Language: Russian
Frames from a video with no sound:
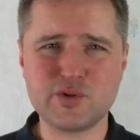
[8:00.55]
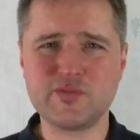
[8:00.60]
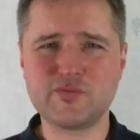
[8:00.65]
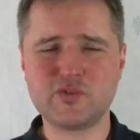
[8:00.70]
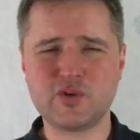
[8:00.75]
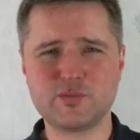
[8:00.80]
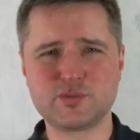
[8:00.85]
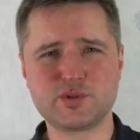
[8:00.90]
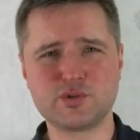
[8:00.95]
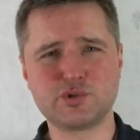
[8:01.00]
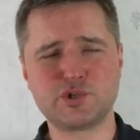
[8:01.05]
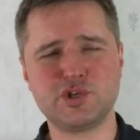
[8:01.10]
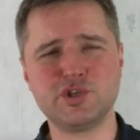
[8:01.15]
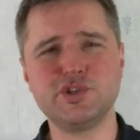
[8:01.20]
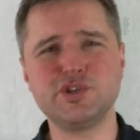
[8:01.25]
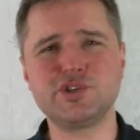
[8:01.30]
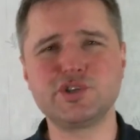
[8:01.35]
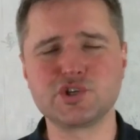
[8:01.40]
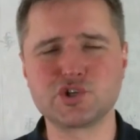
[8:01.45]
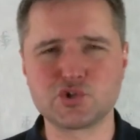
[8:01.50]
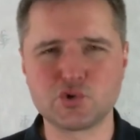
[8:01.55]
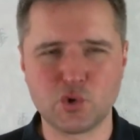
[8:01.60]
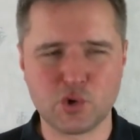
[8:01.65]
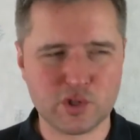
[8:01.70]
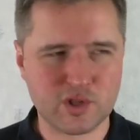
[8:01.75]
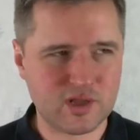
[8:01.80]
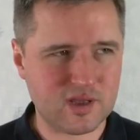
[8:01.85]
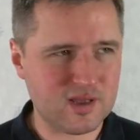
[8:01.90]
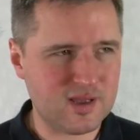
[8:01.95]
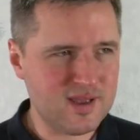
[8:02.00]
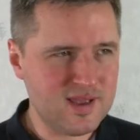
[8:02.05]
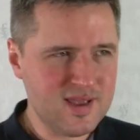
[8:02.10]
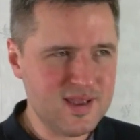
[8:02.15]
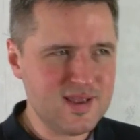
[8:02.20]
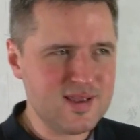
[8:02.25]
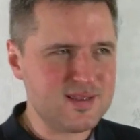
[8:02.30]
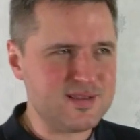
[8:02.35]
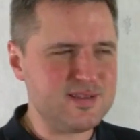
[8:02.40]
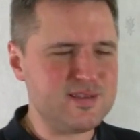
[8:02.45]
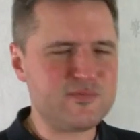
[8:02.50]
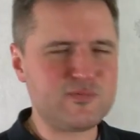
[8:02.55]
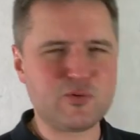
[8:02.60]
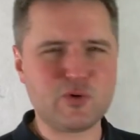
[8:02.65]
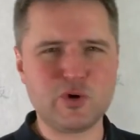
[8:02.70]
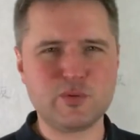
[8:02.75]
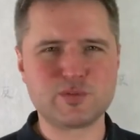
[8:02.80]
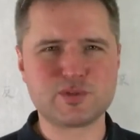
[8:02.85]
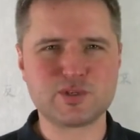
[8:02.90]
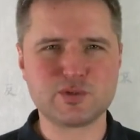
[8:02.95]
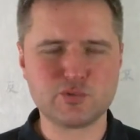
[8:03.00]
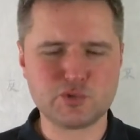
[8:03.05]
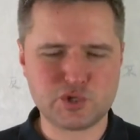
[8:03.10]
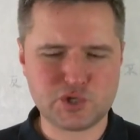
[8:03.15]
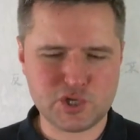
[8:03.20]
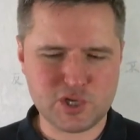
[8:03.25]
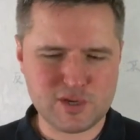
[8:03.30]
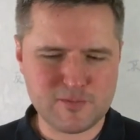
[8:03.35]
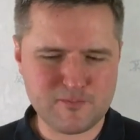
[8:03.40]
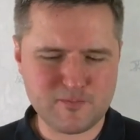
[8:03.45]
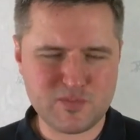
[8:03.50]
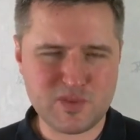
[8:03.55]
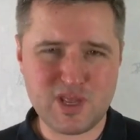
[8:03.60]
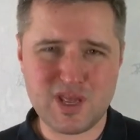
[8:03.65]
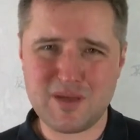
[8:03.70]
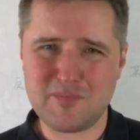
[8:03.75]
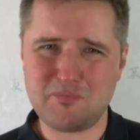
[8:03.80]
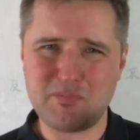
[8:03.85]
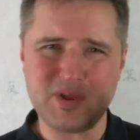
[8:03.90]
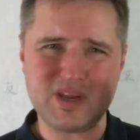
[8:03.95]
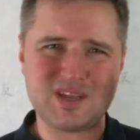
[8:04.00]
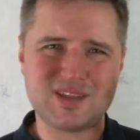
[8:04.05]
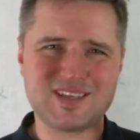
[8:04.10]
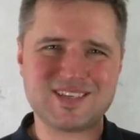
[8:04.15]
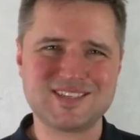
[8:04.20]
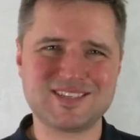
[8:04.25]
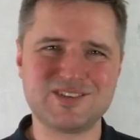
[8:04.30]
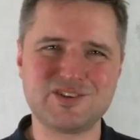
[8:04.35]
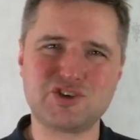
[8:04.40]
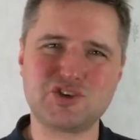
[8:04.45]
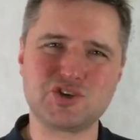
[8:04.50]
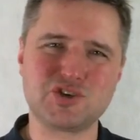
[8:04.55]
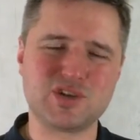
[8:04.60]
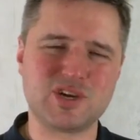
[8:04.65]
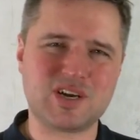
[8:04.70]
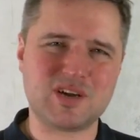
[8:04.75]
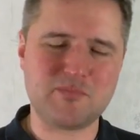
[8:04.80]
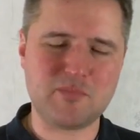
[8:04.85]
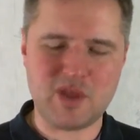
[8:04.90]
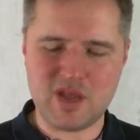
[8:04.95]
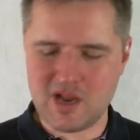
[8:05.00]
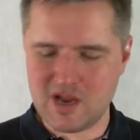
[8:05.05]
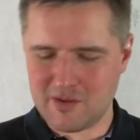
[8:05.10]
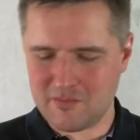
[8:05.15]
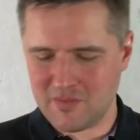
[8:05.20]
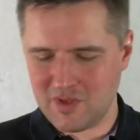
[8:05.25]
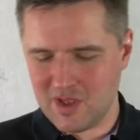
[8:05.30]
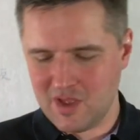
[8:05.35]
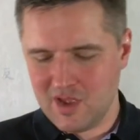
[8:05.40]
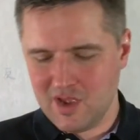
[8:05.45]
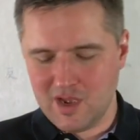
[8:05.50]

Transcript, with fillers: ни в коем случае не тяжелое, ни в коем случае не перенасыщено хмелем